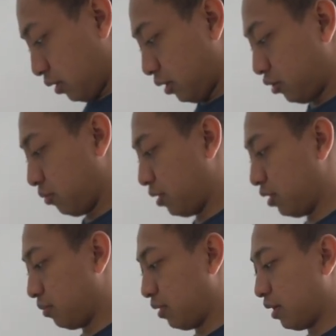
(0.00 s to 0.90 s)
kita coba di
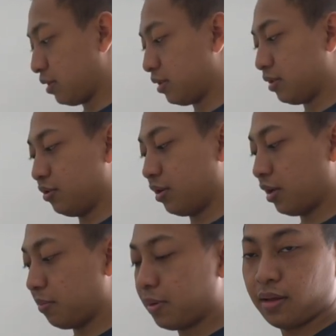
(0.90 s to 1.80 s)
sebelas juga
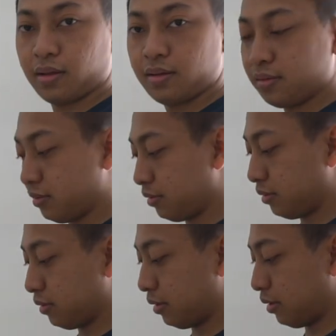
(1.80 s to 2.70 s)
nempel ya
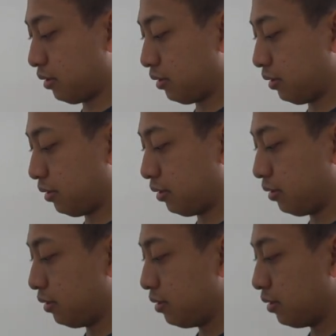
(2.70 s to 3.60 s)
nah
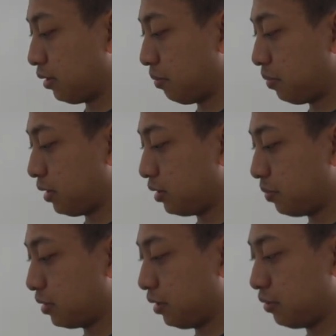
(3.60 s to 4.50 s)
nempel
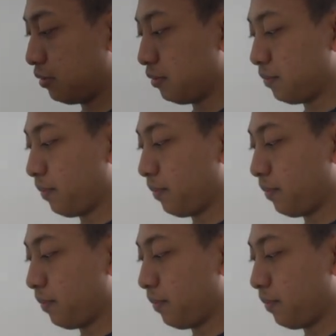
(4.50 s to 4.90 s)
seperti itu